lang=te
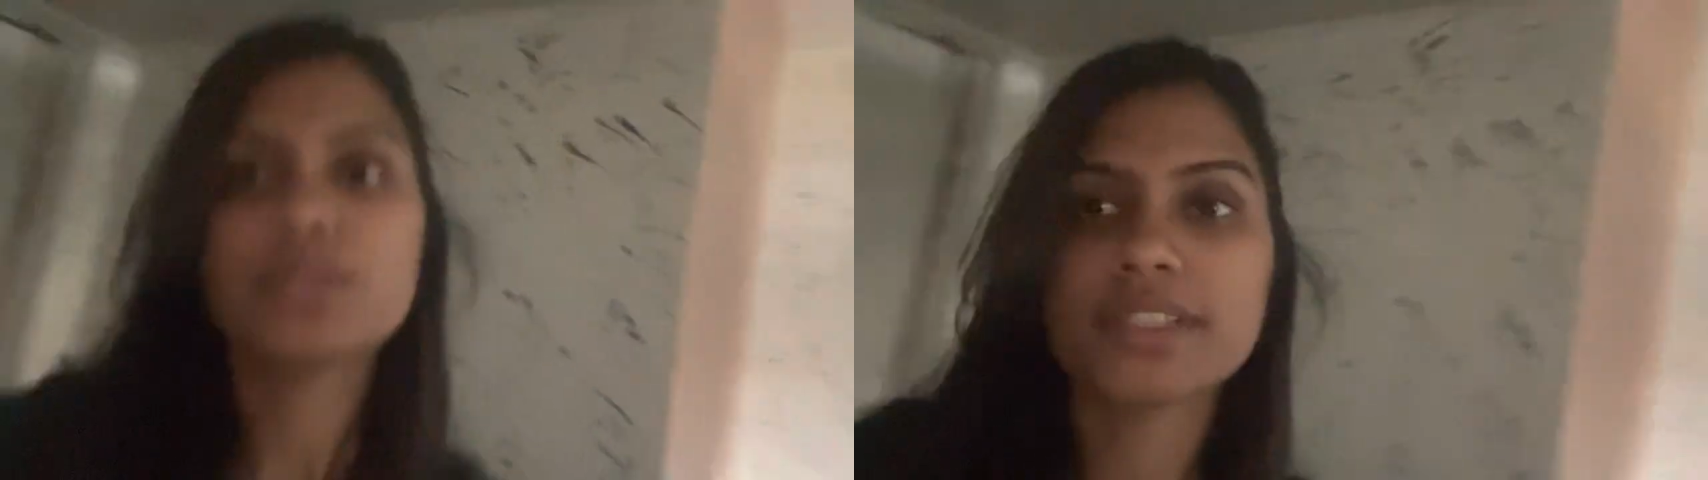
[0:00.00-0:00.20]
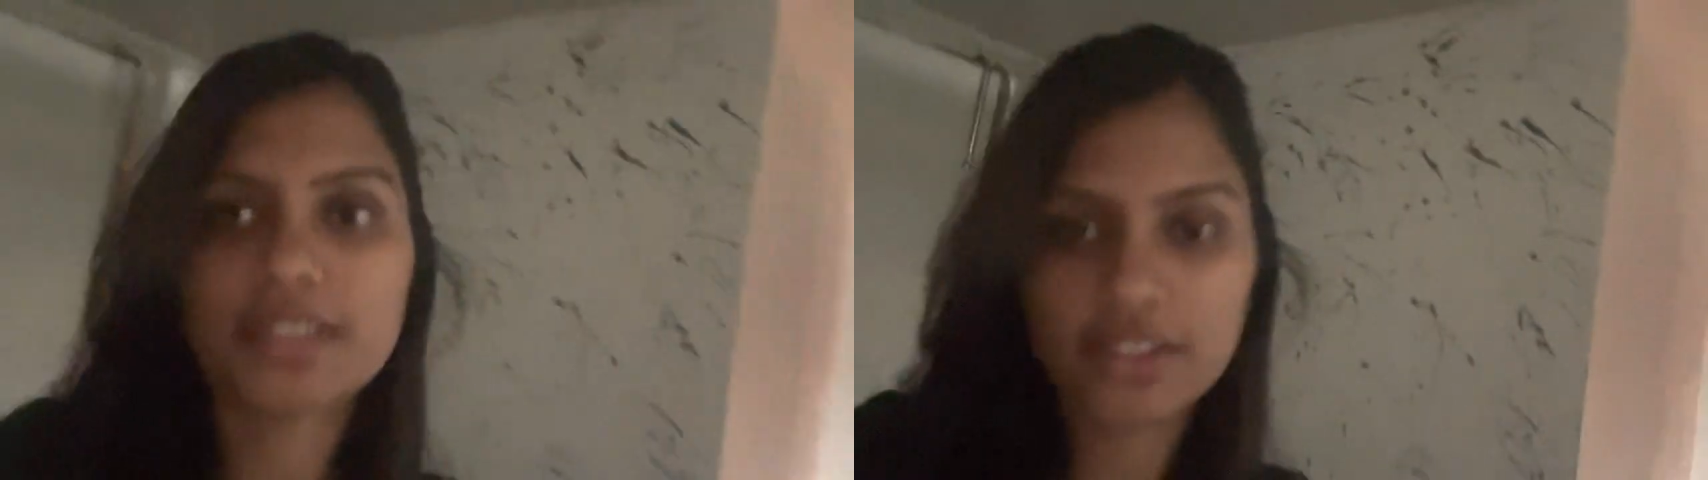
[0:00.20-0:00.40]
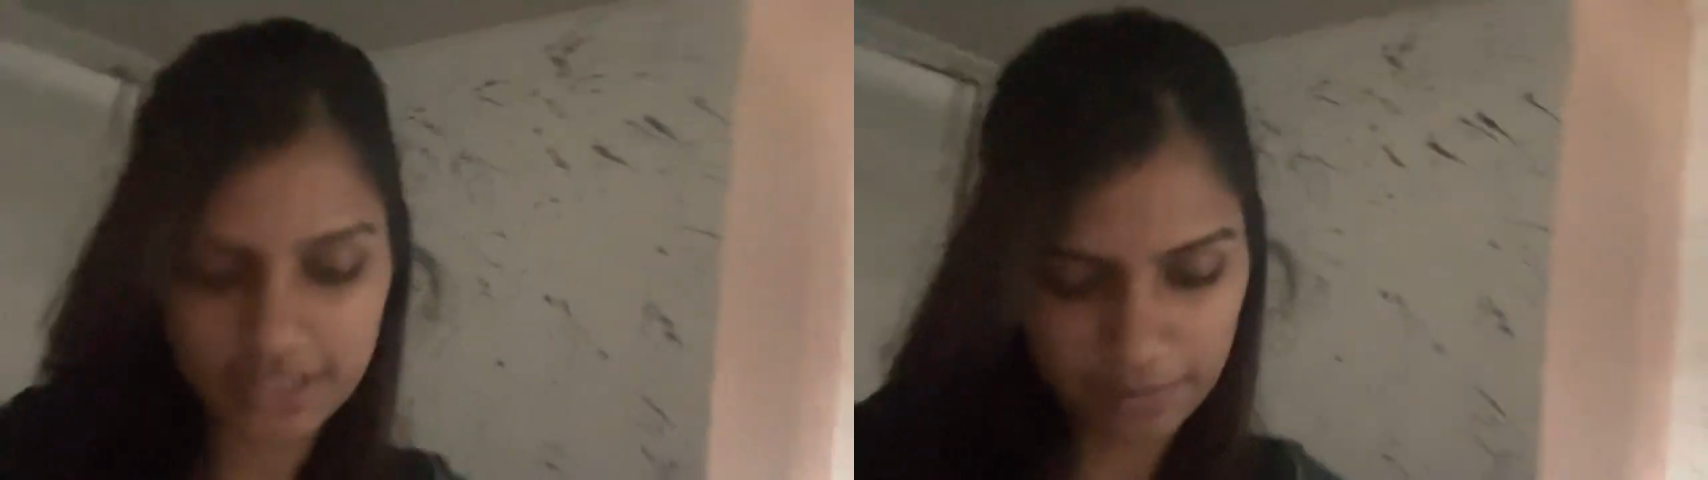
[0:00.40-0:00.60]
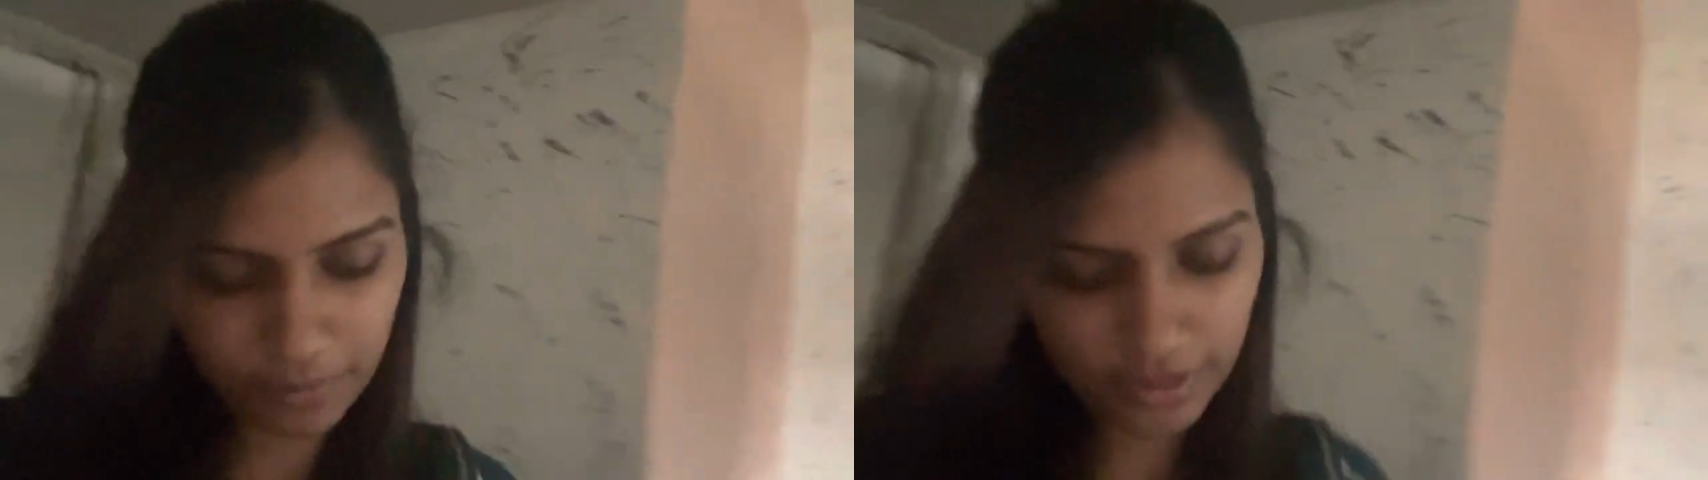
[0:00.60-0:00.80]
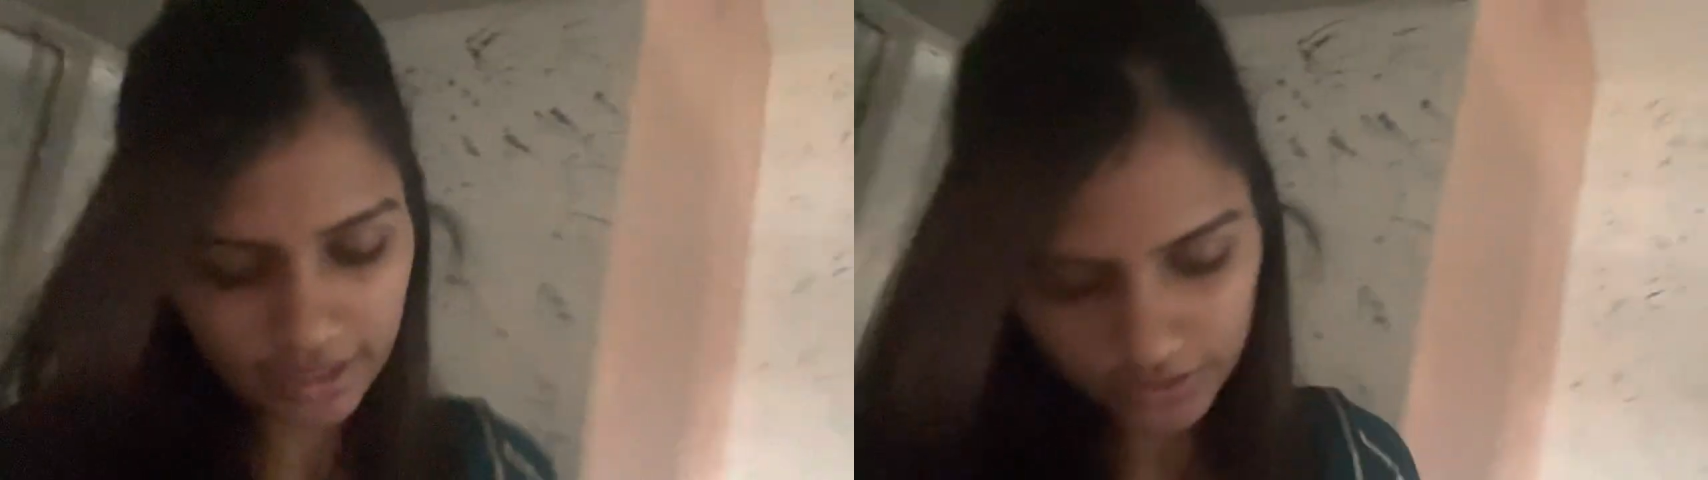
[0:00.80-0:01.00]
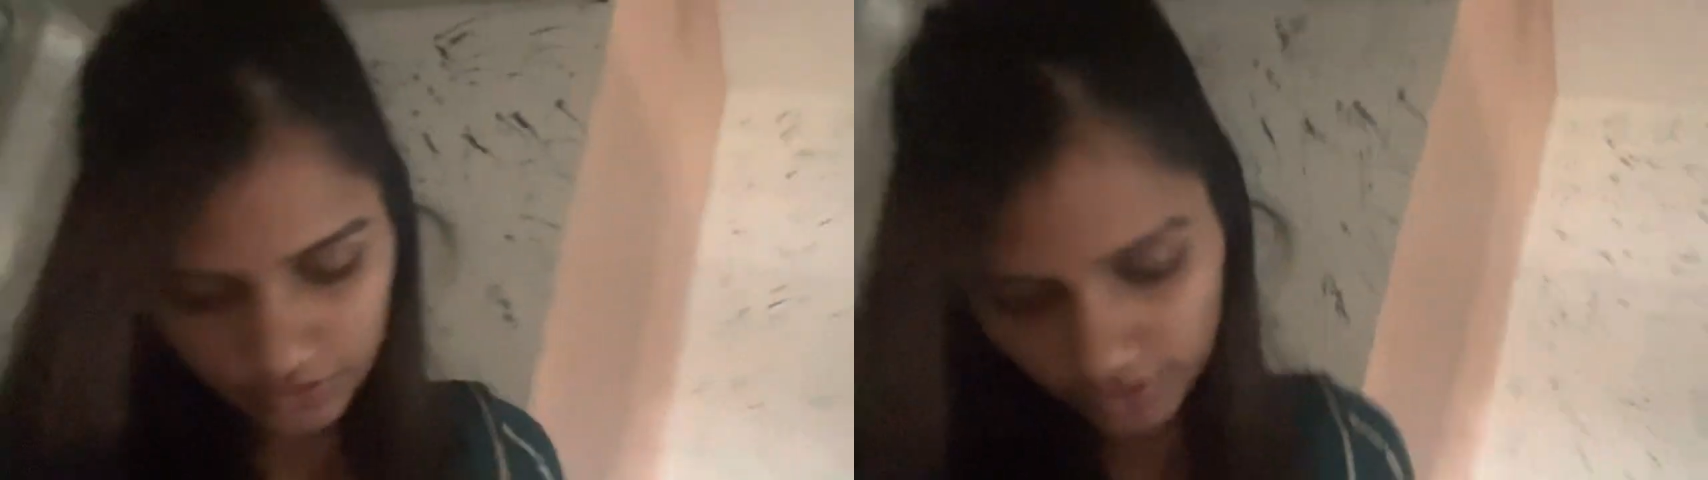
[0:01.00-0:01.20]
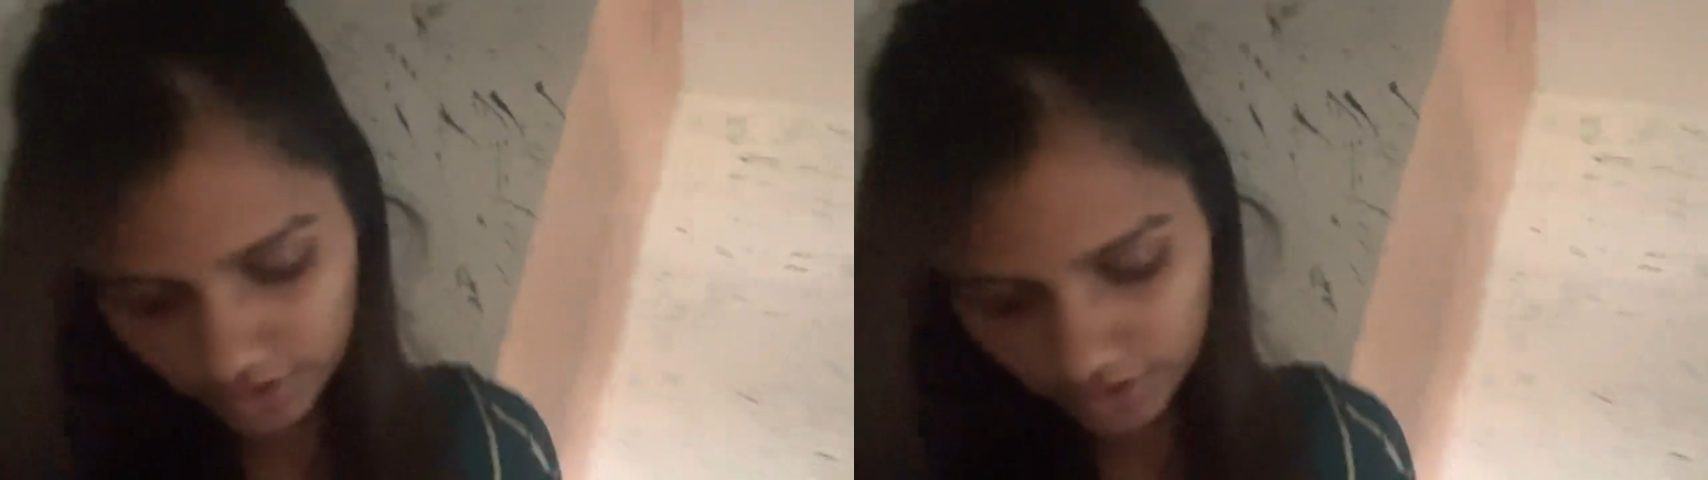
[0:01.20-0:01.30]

ఇంట్లో చెప్పులు వేసుకొని